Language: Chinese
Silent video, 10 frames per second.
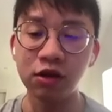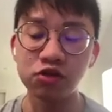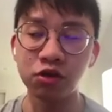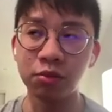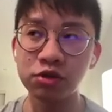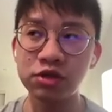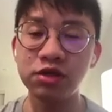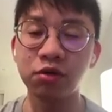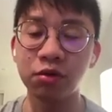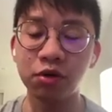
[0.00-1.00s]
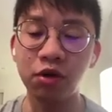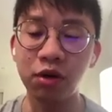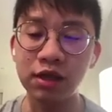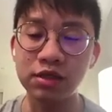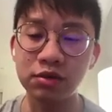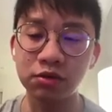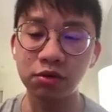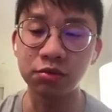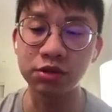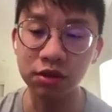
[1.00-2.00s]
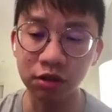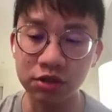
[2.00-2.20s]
所以我们就希我们后来希我们之后